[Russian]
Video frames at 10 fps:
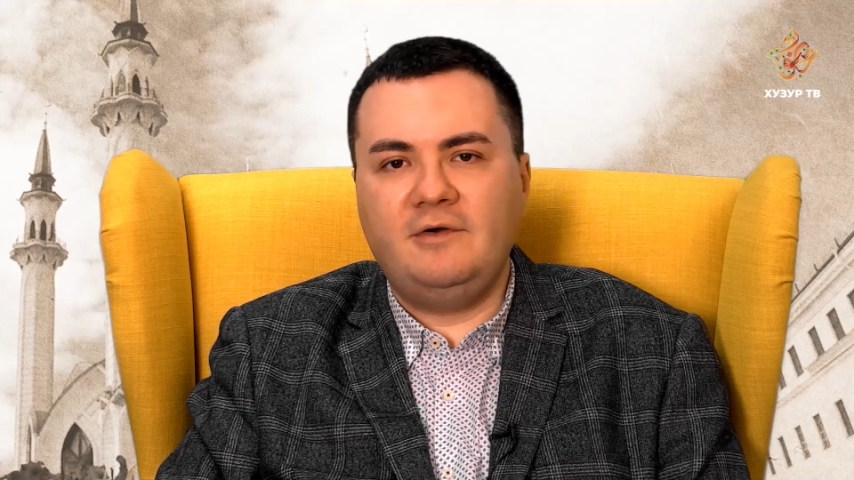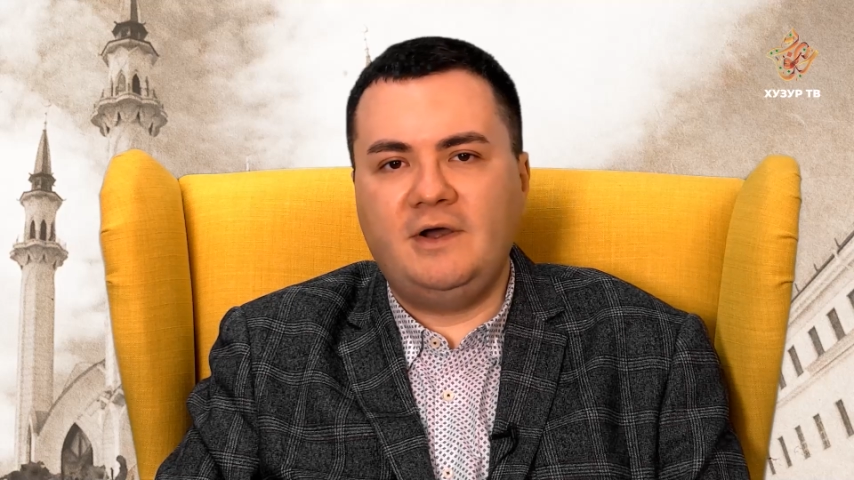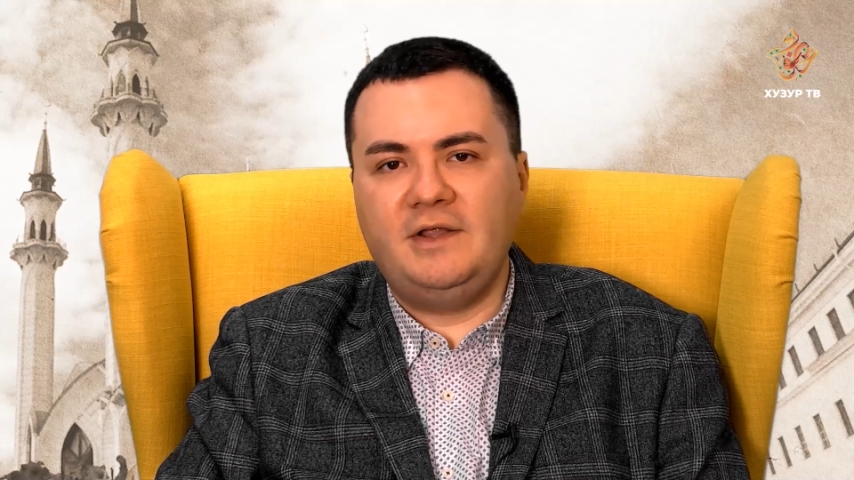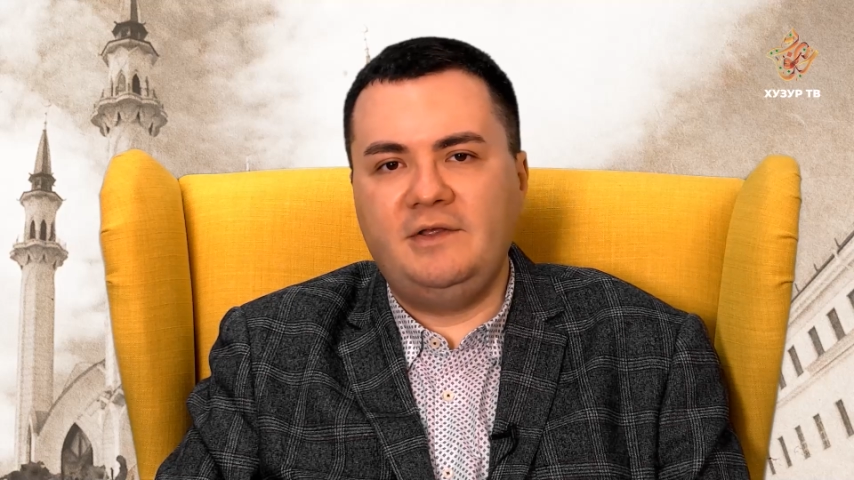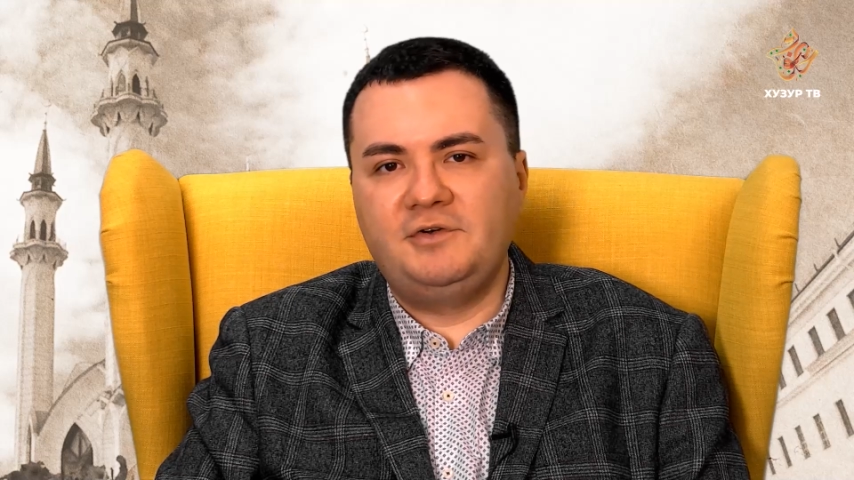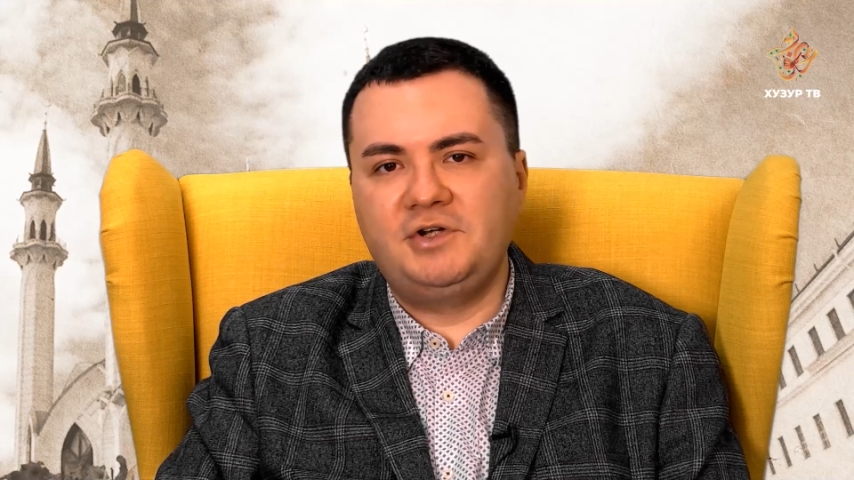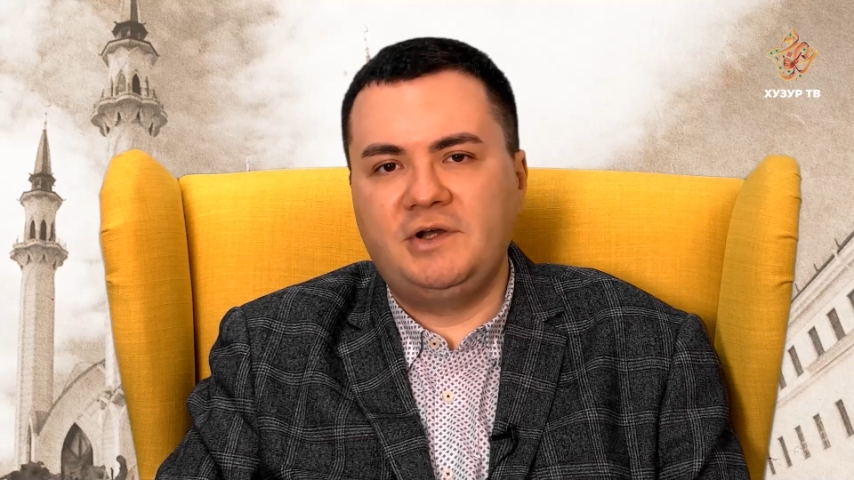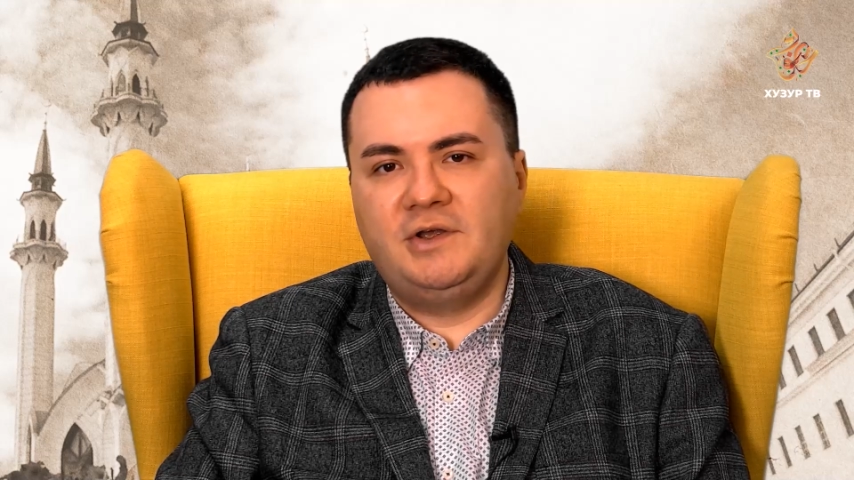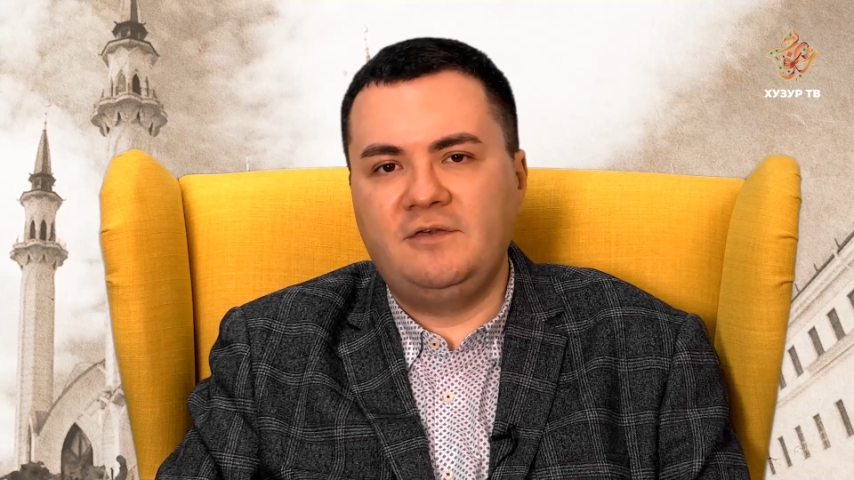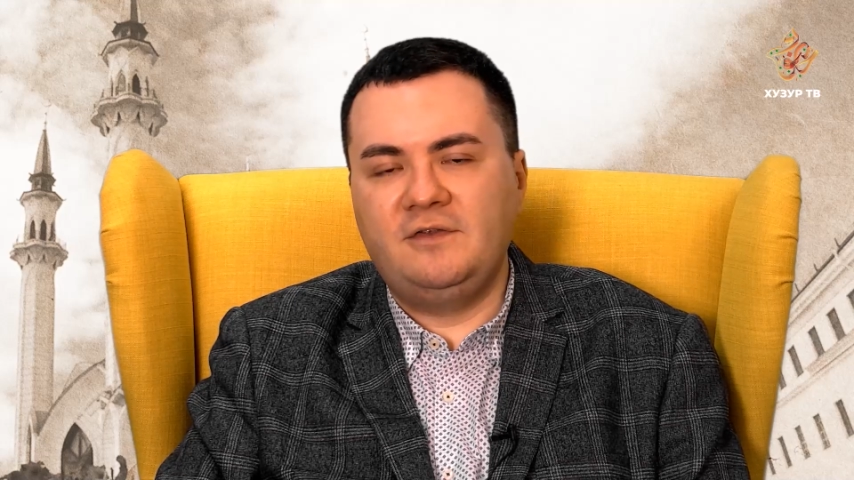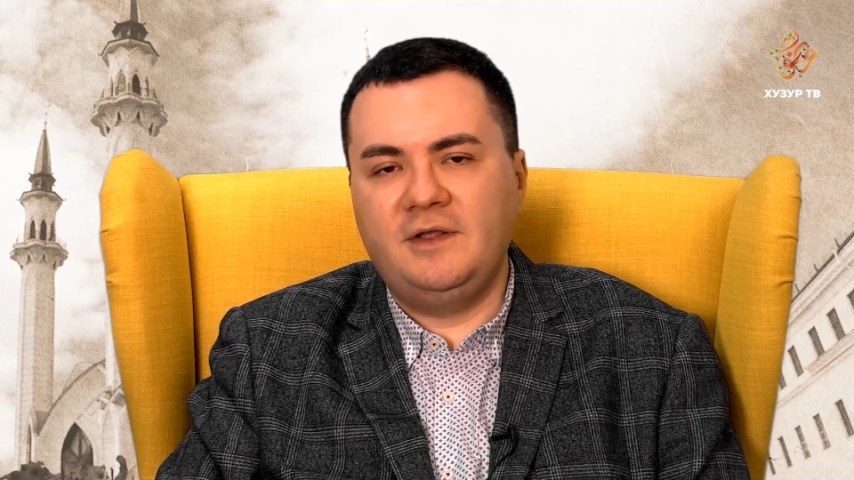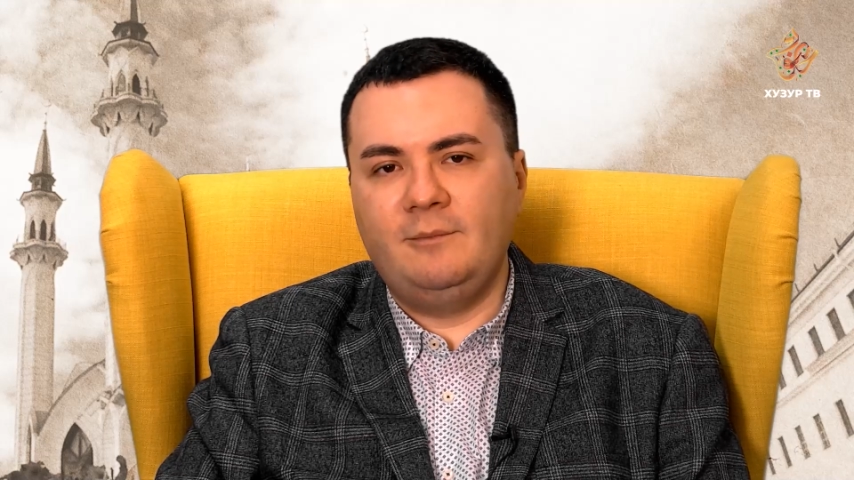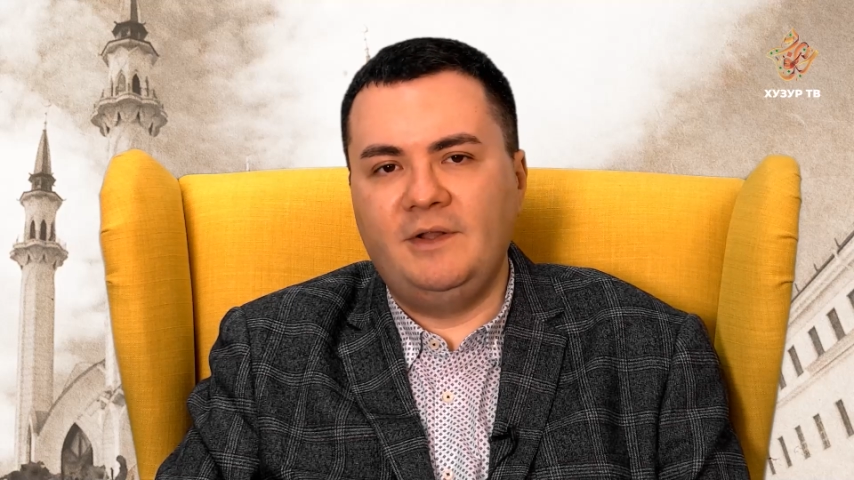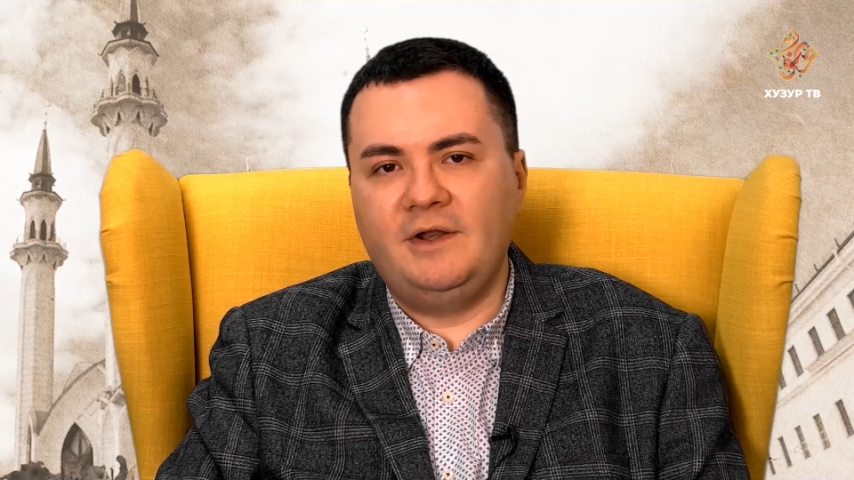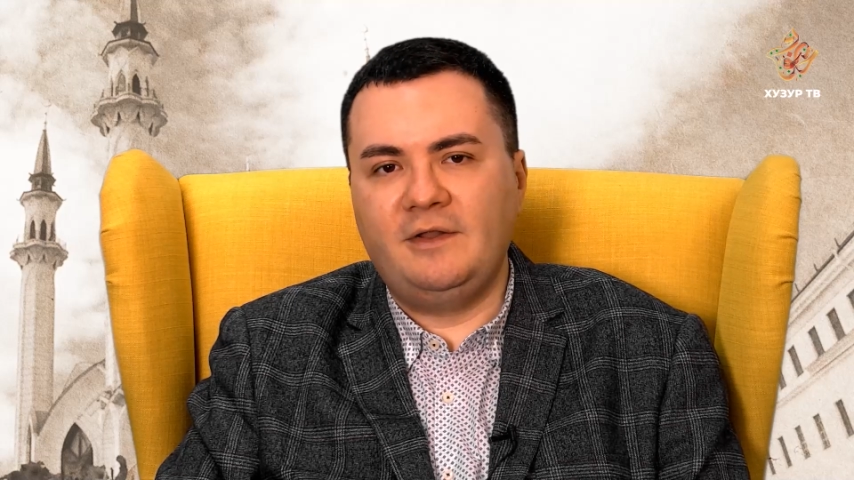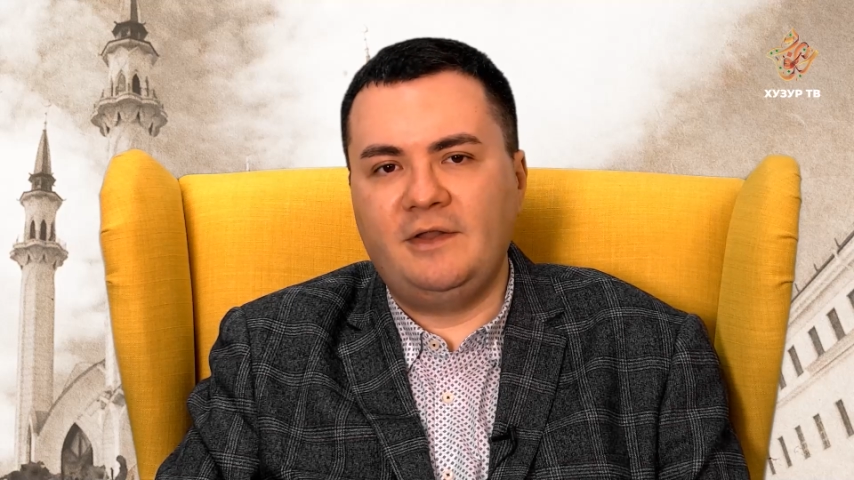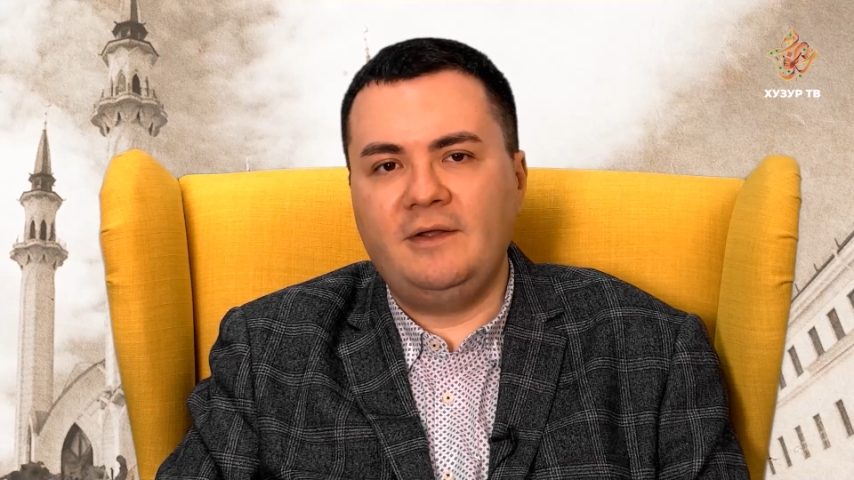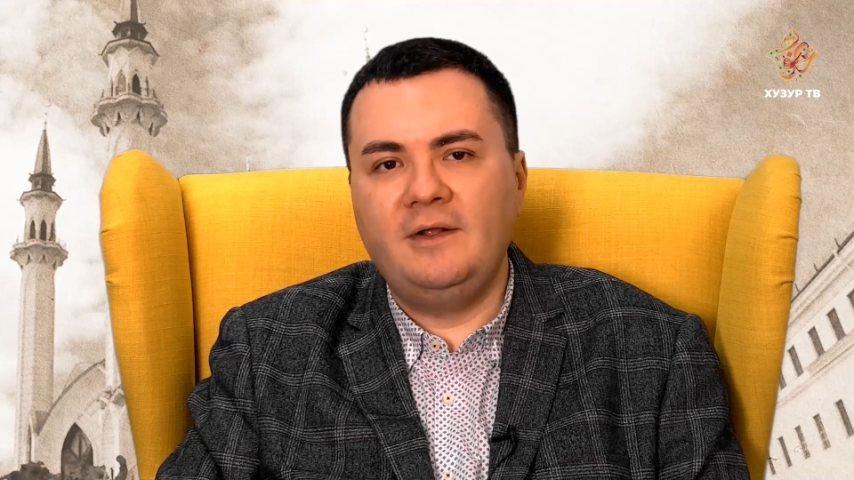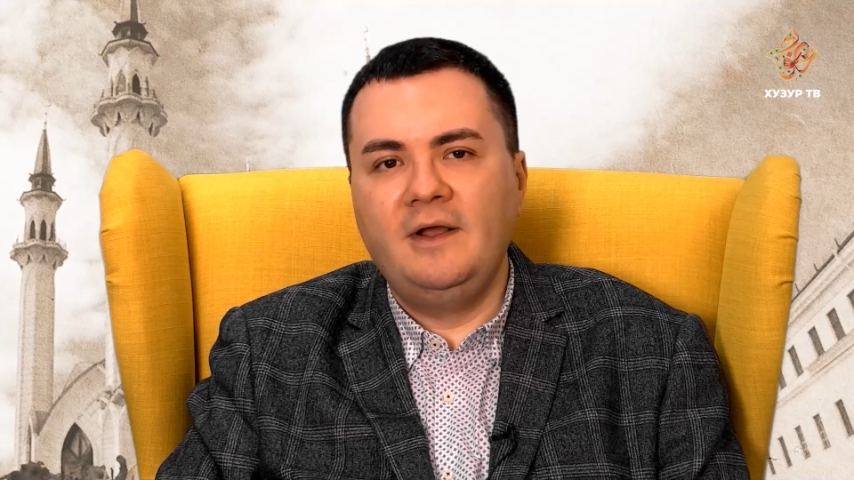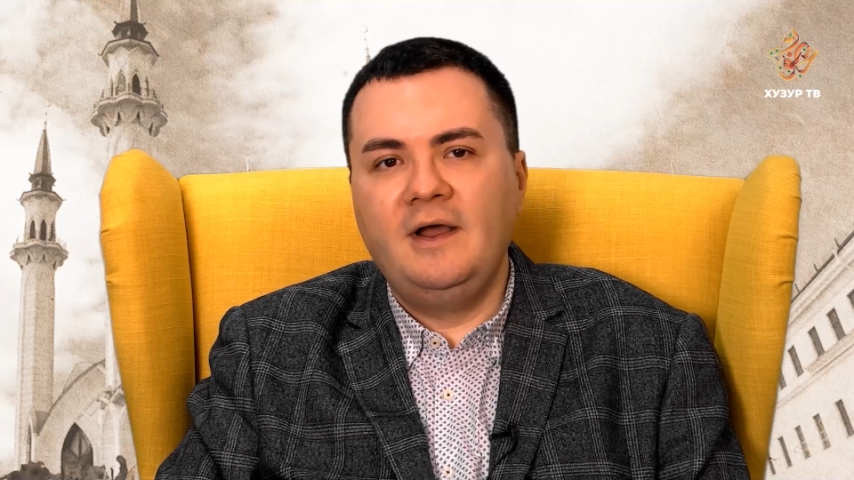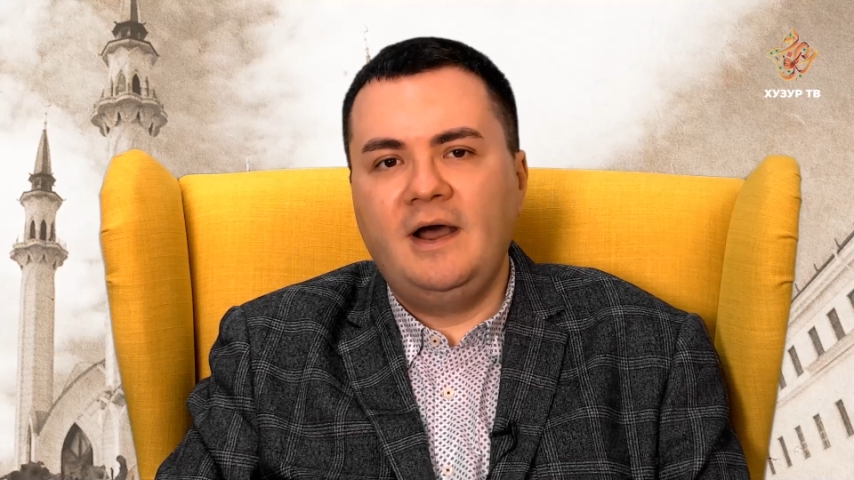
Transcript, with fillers: выходивших из стен медресе,